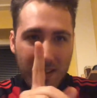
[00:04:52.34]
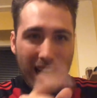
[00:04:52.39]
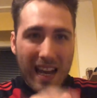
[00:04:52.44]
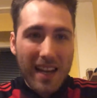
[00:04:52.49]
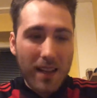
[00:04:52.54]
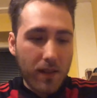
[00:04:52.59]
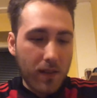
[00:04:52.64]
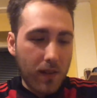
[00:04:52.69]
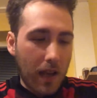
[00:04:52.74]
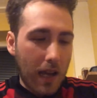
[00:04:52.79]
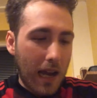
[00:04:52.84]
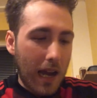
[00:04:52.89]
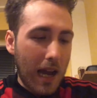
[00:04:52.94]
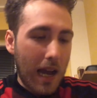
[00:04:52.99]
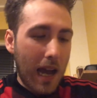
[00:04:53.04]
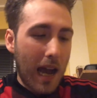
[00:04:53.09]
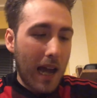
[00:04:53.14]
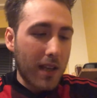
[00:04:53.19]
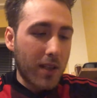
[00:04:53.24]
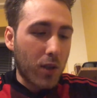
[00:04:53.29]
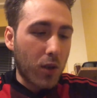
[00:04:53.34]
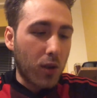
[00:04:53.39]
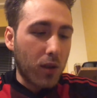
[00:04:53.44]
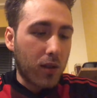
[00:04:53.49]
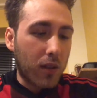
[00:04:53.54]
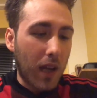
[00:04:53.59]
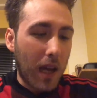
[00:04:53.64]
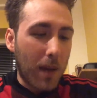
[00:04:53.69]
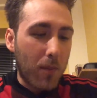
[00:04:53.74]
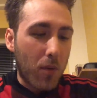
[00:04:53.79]
A, a,
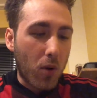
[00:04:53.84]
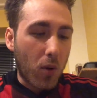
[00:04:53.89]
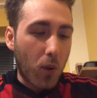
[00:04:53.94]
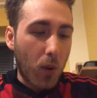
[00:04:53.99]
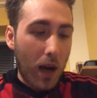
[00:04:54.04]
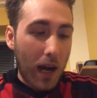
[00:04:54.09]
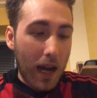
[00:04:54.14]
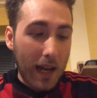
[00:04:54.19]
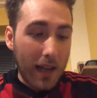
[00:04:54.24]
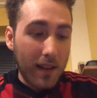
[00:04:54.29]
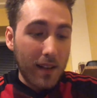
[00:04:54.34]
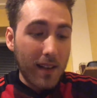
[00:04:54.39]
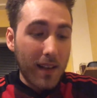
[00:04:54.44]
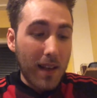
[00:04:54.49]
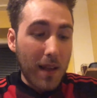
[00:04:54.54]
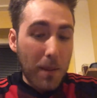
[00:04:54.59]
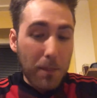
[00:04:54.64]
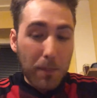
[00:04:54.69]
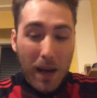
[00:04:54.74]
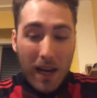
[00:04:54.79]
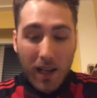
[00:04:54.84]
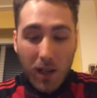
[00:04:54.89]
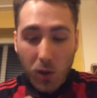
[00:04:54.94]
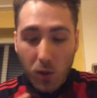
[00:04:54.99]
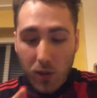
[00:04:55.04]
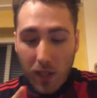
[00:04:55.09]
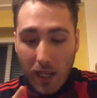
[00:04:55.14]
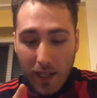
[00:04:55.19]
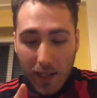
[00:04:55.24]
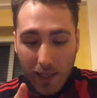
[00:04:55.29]
ascoltiamo qua, eh?
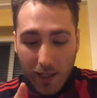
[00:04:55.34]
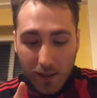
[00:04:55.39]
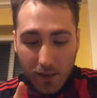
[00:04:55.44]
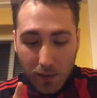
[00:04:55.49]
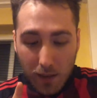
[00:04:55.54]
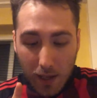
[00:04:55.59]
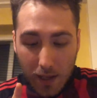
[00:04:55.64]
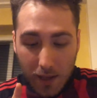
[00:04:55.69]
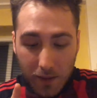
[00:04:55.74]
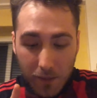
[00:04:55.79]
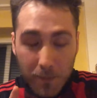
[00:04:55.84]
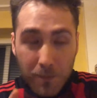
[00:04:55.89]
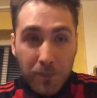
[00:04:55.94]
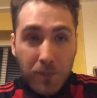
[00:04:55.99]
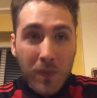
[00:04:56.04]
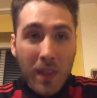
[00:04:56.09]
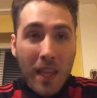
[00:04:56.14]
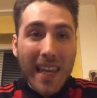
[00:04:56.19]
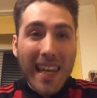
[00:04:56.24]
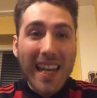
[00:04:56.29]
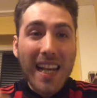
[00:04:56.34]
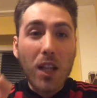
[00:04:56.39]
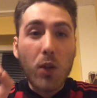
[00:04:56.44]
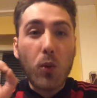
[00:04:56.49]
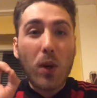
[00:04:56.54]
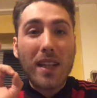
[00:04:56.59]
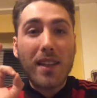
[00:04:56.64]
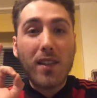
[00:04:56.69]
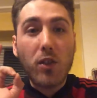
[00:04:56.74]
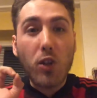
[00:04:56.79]
parlo dell'Inter il
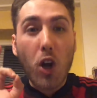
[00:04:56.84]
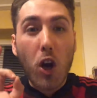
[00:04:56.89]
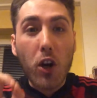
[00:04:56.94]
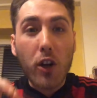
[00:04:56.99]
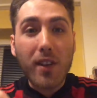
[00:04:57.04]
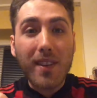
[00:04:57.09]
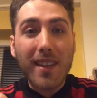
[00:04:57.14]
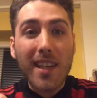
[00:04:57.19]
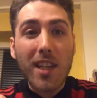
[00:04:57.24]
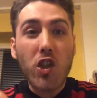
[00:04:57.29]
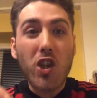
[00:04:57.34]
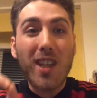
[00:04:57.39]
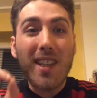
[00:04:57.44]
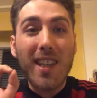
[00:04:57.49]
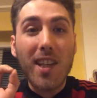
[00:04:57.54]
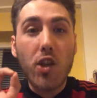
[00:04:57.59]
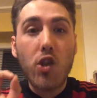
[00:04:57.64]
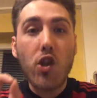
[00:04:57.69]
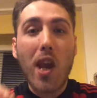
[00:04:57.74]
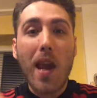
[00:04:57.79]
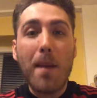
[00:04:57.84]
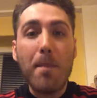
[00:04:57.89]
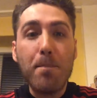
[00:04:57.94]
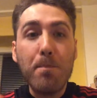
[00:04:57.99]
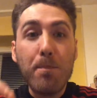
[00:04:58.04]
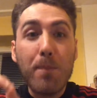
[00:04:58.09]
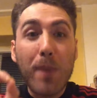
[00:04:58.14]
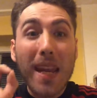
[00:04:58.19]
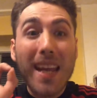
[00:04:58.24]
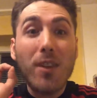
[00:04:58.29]
14
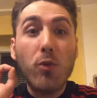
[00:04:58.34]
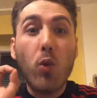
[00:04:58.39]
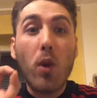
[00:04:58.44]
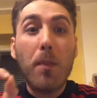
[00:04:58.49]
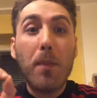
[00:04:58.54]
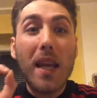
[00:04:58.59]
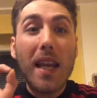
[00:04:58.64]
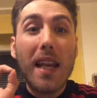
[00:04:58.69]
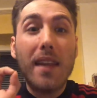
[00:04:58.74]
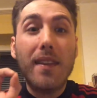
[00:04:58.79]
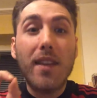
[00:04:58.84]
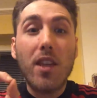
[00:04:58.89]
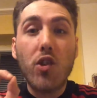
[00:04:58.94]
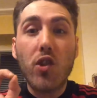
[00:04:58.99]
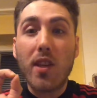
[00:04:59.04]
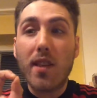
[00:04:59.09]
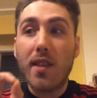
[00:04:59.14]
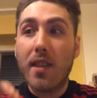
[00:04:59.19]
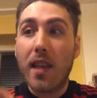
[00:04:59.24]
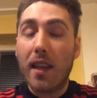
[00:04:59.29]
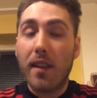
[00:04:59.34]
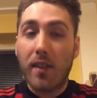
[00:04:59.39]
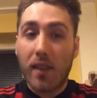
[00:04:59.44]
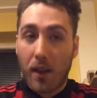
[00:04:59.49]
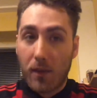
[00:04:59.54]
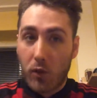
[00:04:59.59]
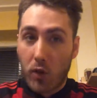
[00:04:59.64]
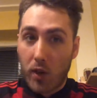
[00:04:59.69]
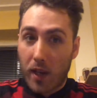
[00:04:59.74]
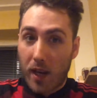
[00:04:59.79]
dicembre
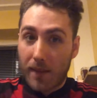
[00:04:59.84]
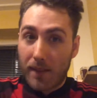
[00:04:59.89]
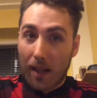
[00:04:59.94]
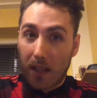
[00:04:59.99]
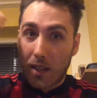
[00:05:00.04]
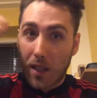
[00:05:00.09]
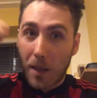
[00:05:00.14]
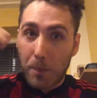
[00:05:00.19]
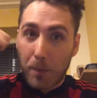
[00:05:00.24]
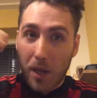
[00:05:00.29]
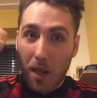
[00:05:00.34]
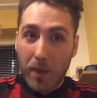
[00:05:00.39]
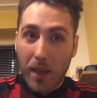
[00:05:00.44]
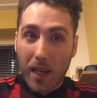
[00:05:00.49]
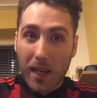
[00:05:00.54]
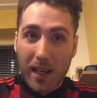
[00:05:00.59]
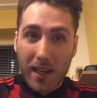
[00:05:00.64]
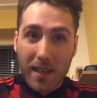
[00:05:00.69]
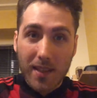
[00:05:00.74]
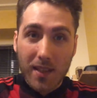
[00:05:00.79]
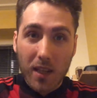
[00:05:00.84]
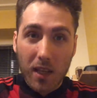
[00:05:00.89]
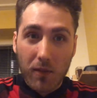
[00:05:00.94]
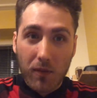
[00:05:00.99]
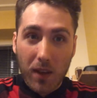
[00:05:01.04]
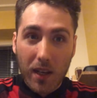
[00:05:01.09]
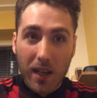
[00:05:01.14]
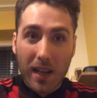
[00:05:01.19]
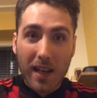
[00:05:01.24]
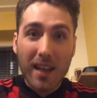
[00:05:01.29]
2017 voi eravate primi in
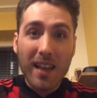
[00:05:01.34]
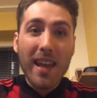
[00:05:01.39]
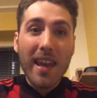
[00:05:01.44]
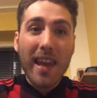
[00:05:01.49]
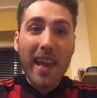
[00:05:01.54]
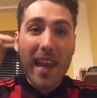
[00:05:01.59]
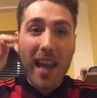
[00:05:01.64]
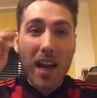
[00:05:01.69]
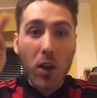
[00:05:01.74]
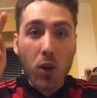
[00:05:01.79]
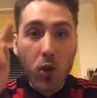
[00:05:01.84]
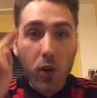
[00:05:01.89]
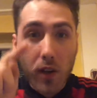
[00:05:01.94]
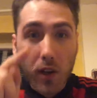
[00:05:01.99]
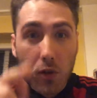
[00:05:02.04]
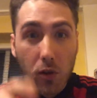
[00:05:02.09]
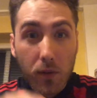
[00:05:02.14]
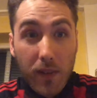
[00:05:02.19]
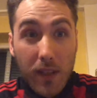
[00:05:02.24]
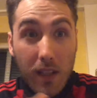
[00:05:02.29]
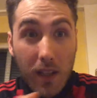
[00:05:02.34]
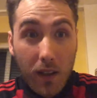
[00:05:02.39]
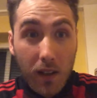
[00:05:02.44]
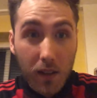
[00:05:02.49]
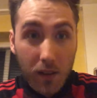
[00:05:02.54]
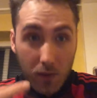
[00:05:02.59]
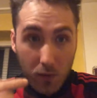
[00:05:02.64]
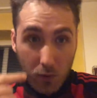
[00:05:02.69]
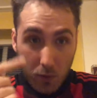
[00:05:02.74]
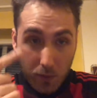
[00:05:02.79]
classifica e ancora
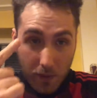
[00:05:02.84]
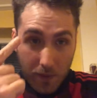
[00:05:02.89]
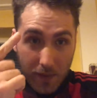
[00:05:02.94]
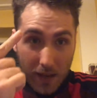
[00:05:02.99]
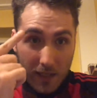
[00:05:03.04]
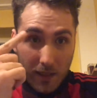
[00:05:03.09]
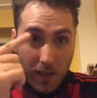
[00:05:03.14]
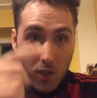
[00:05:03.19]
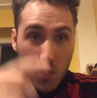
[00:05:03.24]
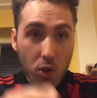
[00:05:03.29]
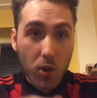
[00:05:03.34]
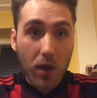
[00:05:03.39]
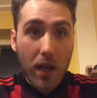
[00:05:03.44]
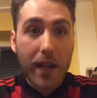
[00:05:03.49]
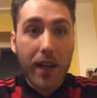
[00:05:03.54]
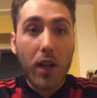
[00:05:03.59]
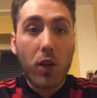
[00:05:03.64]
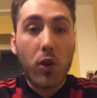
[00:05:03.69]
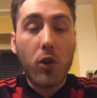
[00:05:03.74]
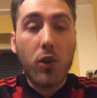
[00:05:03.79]
dovete, dovevate giocare